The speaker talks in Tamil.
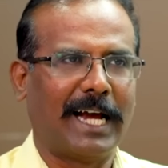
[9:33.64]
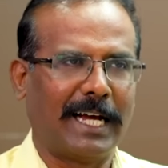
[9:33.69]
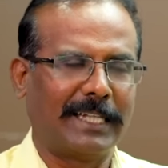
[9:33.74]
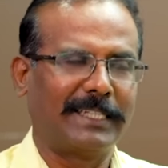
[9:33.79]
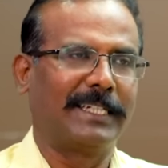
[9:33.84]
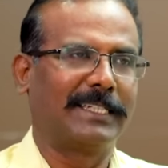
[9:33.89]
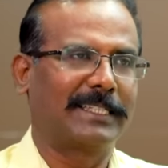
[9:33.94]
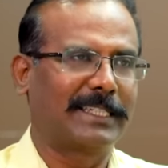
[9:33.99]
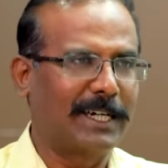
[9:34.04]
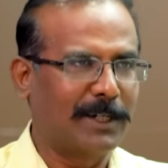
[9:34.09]

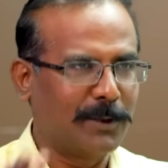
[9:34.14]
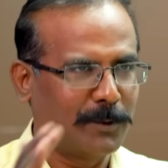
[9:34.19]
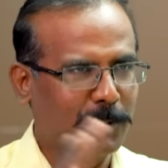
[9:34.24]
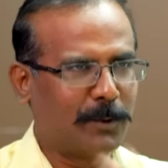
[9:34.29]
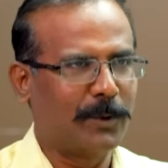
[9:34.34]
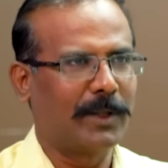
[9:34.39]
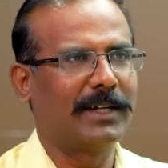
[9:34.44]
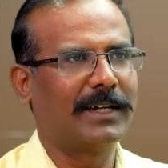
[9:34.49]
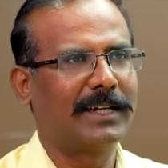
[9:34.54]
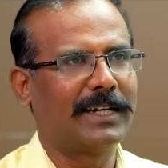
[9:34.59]
அந்த எஸ்கார்டும்
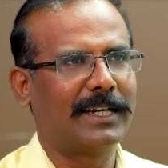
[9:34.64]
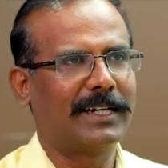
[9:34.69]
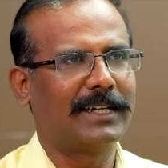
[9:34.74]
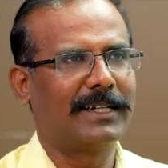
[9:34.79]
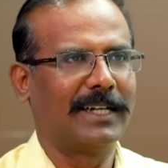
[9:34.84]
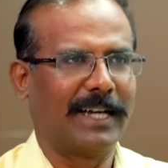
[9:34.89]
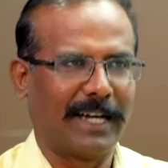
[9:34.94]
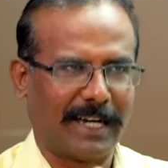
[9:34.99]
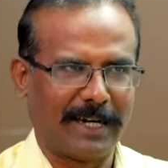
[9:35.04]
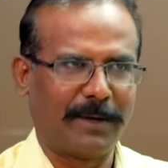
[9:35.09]
கூட இருக்கார்
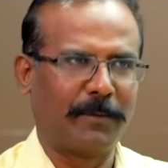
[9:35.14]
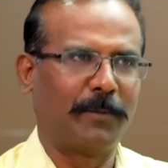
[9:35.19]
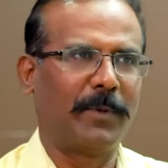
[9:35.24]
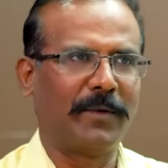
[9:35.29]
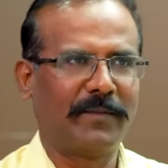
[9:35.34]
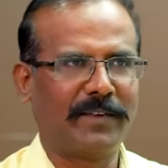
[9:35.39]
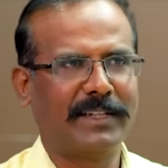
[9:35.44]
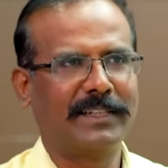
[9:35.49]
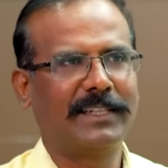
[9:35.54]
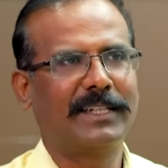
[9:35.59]

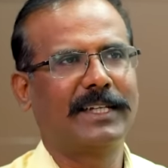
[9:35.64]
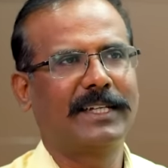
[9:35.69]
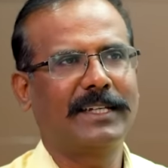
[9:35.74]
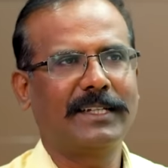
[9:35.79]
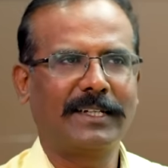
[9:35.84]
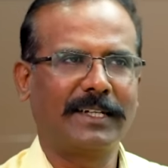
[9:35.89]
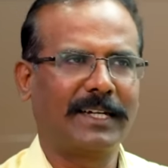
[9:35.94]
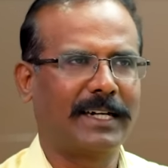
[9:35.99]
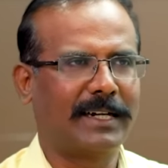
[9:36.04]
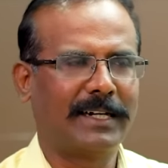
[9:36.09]
அப்போவே இந்த
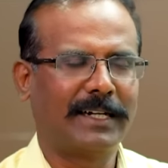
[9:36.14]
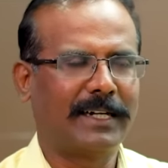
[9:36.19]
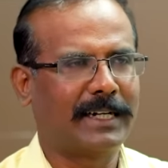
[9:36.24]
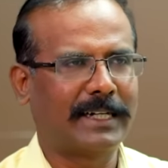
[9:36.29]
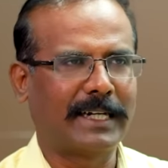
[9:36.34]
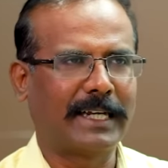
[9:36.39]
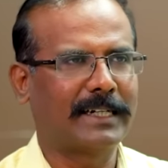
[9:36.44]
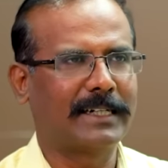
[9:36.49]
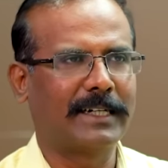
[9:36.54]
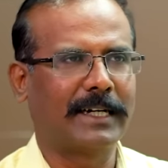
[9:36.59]

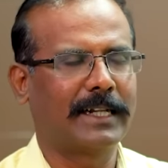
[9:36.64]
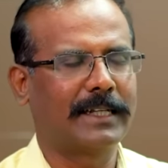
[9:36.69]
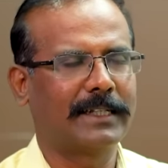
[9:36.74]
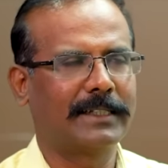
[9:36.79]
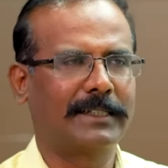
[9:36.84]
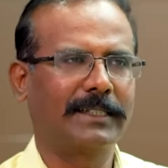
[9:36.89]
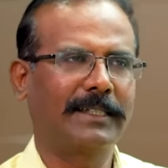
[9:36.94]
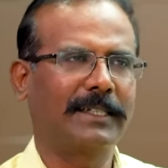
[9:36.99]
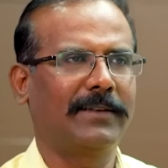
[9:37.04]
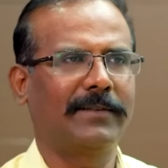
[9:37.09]
அட்டாக்
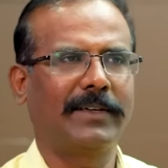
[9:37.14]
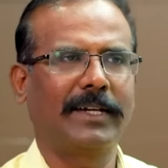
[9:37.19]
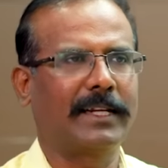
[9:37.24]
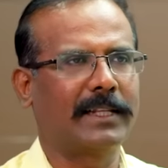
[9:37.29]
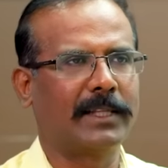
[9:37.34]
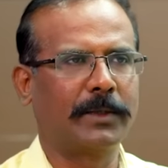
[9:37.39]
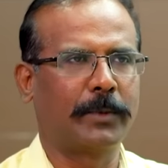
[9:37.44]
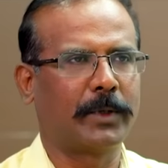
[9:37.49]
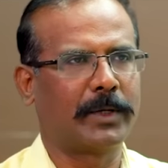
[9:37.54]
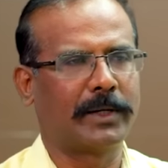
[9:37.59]
நடக்குது அவர்
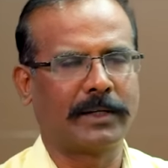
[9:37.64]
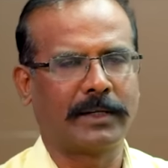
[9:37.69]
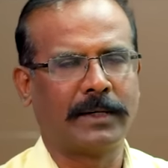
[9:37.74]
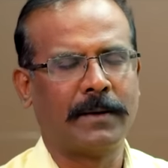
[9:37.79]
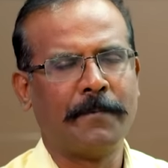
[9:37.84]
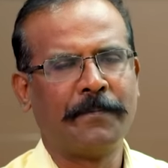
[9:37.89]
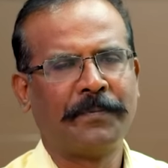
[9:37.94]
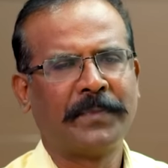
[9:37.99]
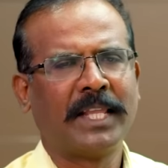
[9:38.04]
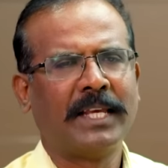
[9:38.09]
இறந்து போகிறார்
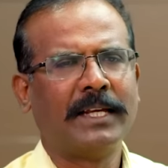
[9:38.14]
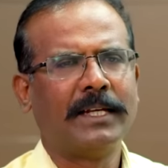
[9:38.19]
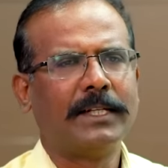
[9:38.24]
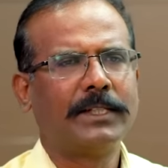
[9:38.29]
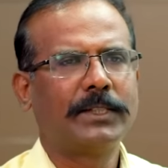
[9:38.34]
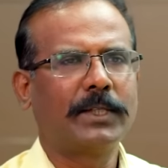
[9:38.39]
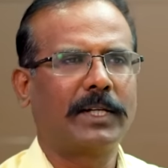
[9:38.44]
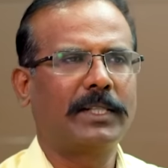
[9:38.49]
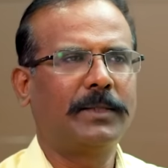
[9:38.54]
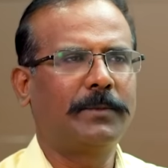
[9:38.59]

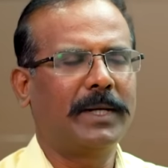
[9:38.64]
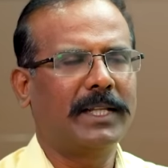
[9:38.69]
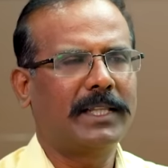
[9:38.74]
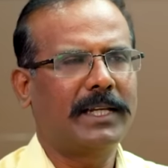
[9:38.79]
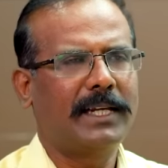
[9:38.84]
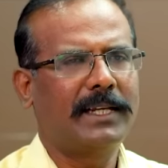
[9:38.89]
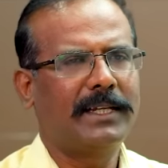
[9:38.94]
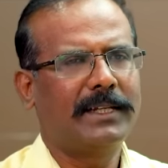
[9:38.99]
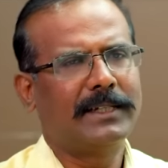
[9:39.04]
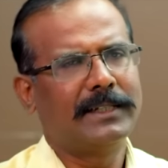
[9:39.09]
ஸோ அது
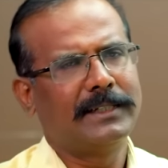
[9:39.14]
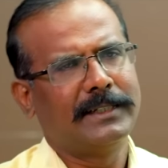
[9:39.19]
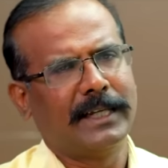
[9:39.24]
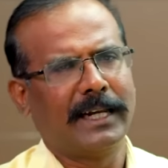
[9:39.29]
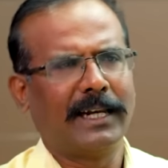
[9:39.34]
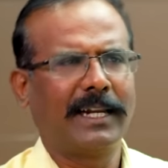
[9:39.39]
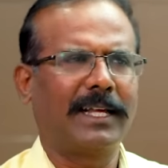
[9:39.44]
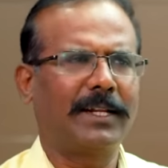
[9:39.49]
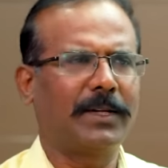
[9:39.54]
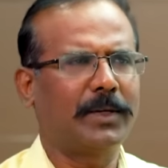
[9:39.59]
மாதிரி
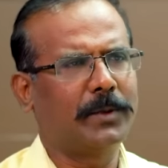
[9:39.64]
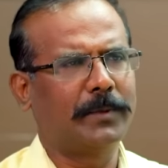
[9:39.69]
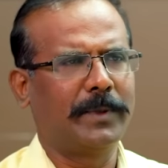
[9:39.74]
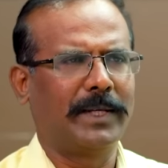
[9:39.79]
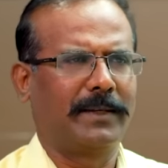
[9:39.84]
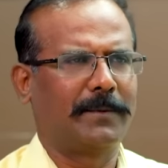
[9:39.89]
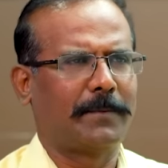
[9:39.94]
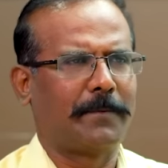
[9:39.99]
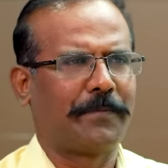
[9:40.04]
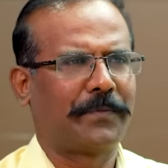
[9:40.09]

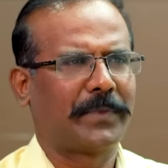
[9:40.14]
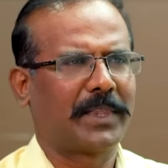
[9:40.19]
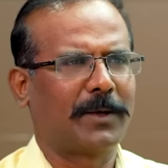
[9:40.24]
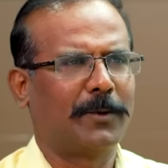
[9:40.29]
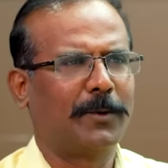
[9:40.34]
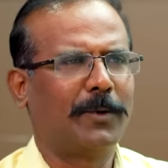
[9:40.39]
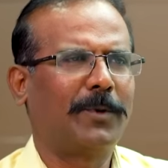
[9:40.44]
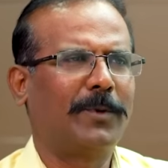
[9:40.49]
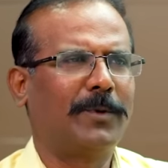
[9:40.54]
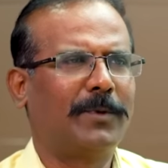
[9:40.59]
எல்லாருக்குமே
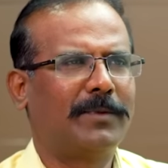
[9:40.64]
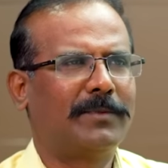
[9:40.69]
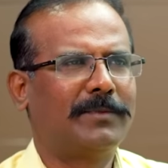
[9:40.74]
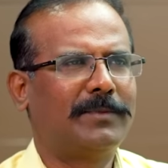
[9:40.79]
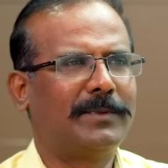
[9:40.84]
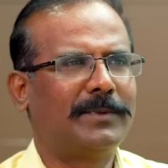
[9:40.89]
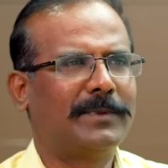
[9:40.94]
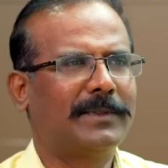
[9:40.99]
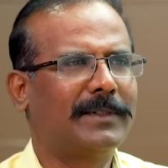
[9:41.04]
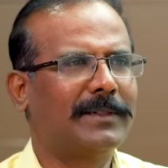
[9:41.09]
ஒரு
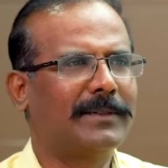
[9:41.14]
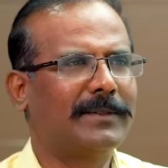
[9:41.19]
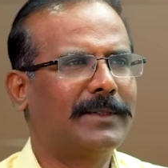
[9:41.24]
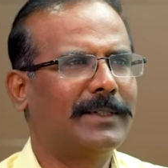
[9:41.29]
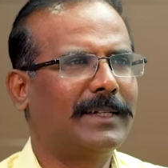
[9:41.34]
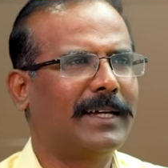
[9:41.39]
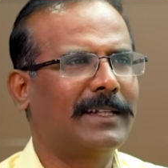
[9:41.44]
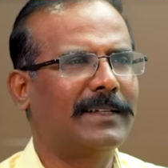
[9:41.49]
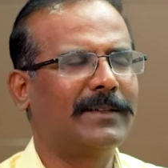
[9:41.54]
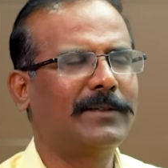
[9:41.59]

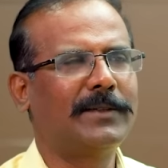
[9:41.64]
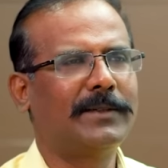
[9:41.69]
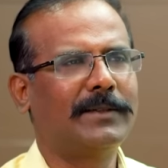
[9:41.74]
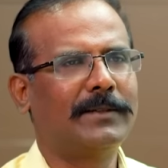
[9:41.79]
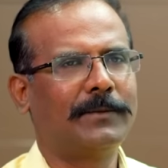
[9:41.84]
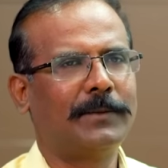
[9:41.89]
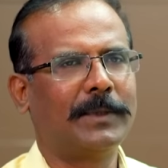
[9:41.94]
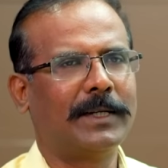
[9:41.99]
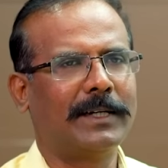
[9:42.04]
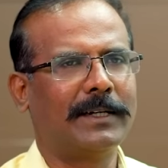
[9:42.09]
அதாவது
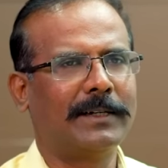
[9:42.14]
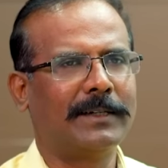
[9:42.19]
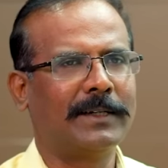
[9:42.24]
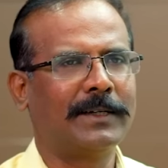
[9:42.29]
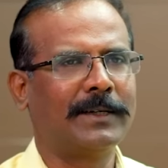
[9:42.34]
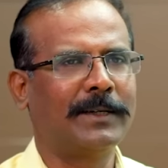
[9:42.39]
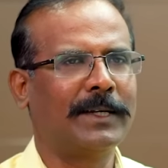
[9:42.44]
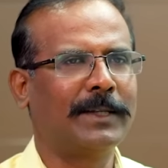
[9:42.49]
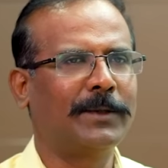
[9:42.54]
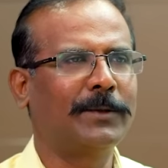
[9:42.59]

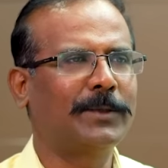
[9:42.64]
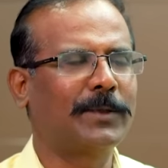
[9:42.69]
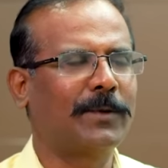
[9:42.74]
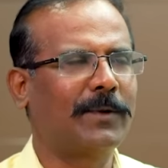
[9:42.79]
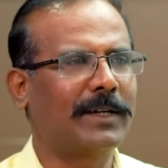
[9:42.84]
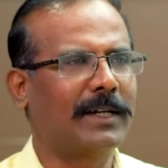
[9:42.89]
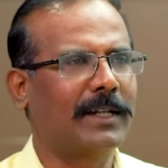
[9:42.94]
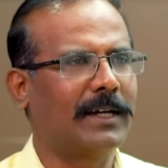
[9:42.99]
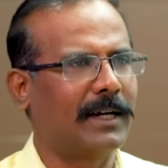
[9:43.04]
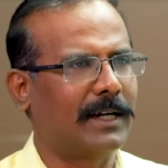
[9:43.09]
ஏதோ
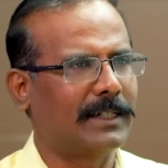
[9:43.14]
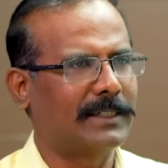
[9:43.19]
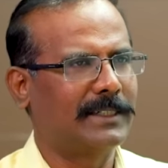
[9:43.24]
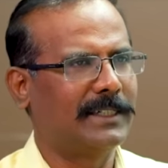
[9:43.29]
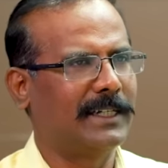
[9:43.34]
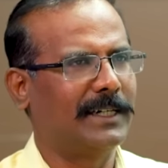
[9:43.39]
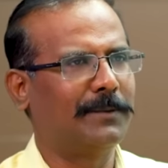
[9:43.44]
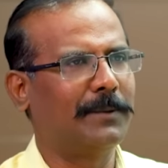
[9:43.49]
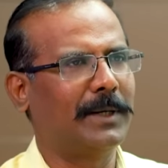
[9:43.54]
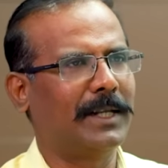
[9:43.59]
சொல்லுவாங்களே ஹார்ட்
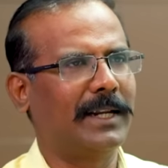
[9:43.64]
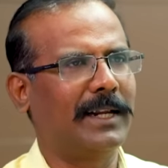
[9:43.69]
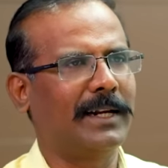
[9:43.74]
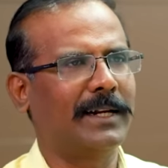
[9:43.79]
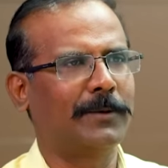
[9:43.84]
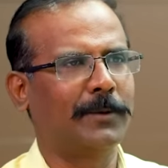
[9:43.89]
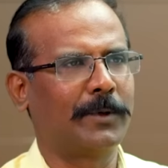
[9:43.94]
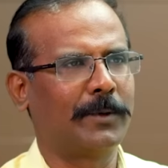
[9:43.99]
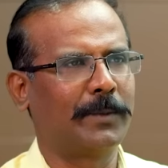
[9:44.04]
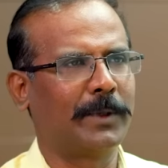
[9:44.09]
சீட்
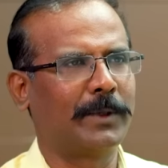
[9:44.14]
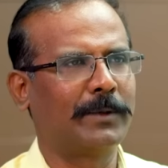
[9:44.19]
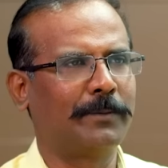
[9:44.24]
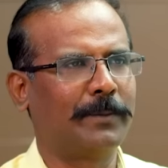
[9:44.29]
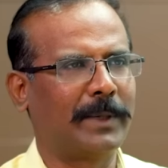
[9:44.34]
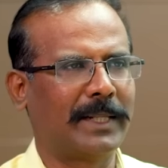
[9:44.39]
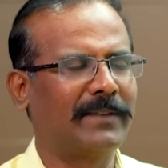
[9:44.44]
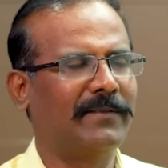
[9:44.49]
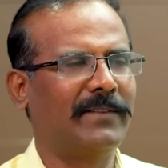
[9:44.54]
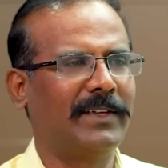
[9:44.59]
மாதிரியான ஒரு
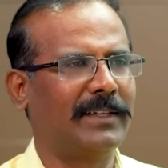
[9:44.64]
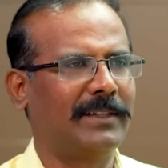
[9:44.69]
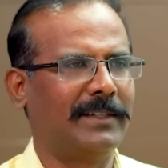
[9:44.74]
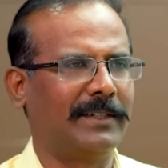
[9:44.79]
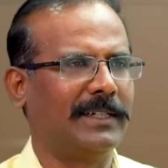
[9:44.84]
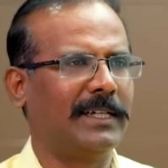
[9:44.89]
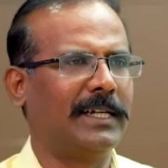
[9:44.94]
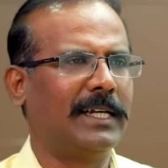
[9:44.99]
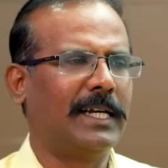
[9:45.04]
பதவி அது